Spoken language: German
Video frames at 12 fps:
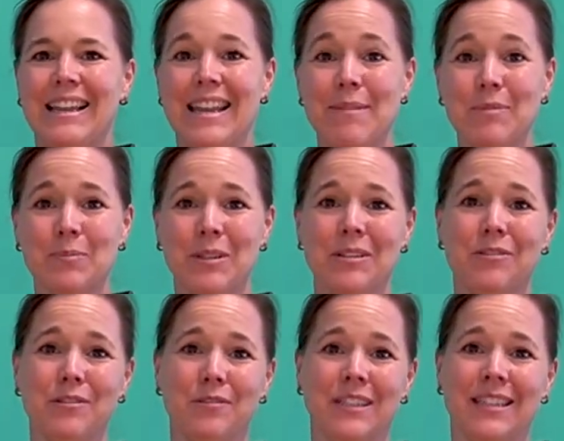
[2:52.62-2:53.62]

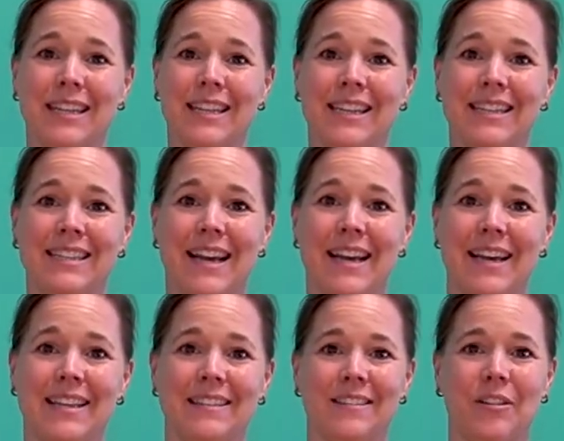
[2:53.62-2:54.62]

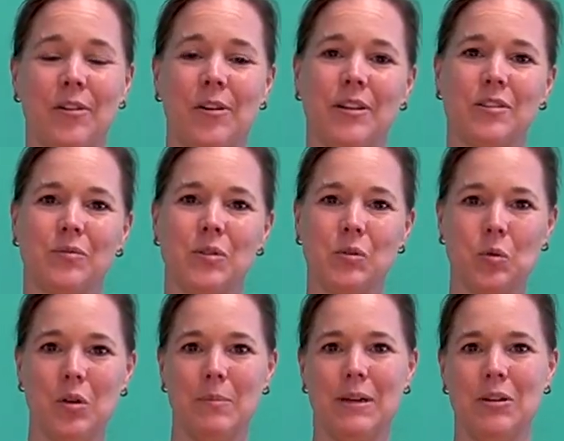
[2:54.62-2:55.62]
Lebensmittelunverträglichkeiten gehören
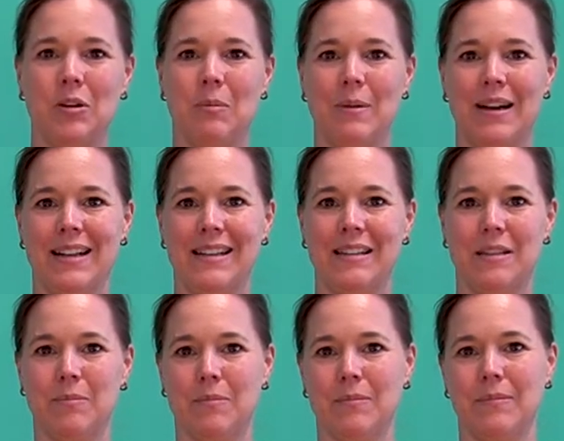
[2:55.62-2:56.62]
sowieso immer noch mal
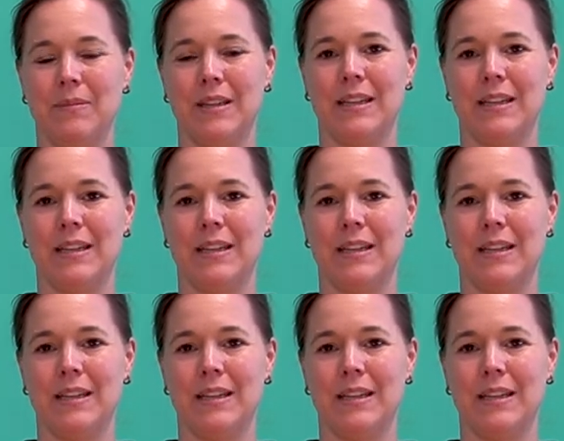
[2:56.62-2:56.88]
in,